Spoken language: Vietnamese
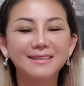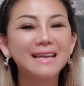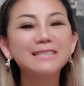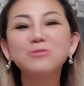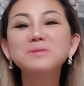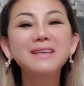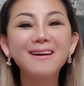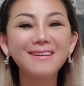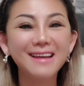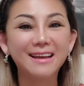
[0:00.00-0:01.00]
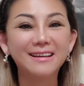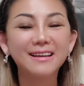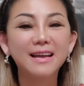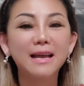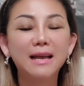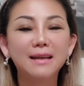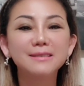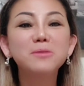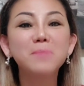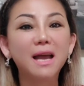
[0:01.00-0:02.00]
Thấy trống trơn à.
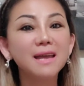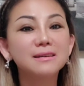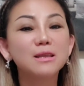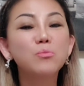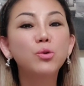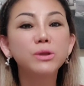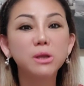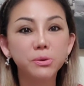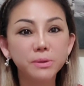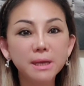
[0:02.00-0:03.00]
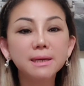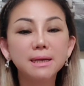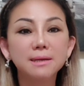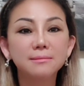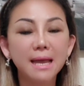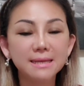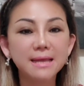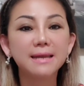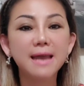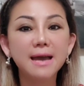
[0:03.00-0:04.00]
Nhưng mà cái người ta mua nhiều nhất ngay
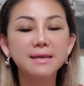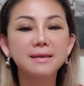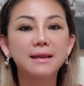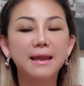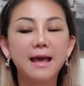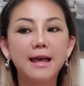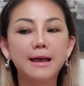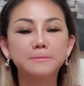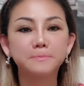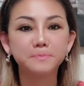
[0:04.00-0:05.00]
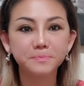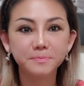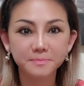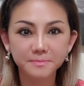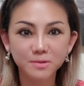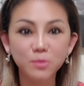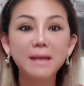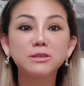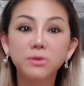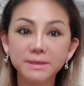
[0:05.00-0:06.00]
tại đây là tiểu
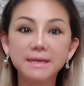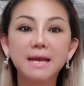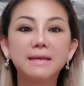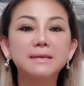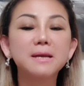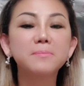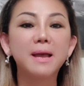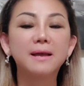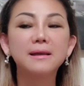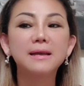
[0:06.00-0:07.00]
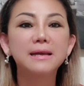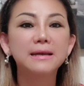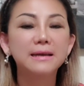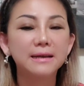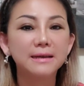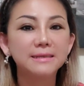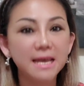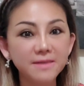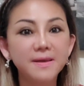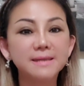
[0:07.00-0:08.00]
bang Georgia nha các bạn.
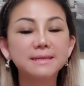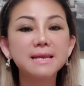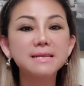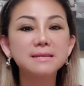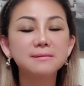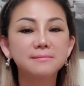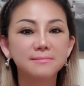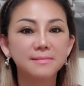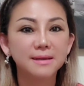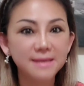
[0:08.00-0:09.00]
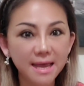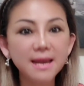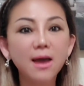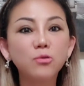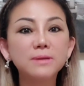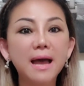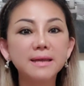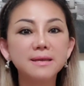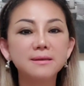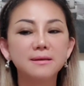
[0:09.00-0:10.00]
Giấy vệ sinh, giấy lau
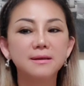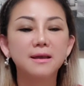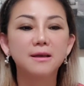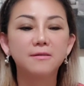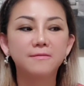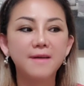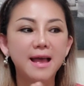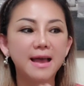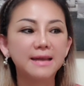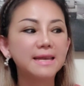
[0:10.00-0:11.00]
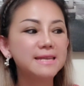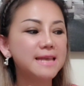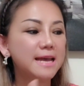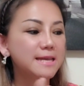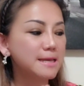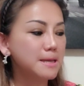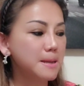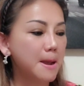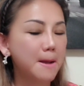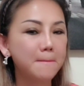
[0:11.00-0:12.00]
tay và cái giấy
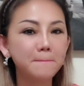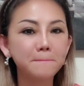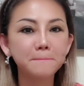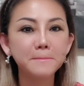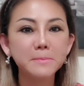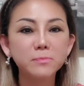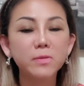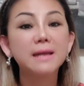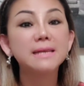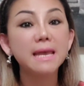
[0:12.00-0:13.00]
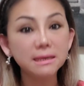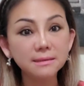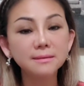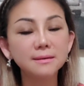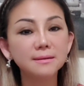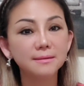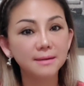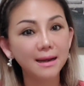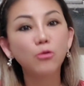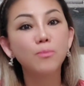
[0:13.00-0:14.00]
um, giấy ướt
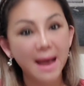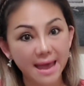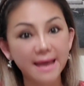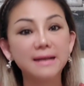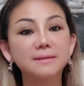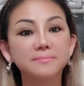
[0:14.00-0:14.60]
lau bàn.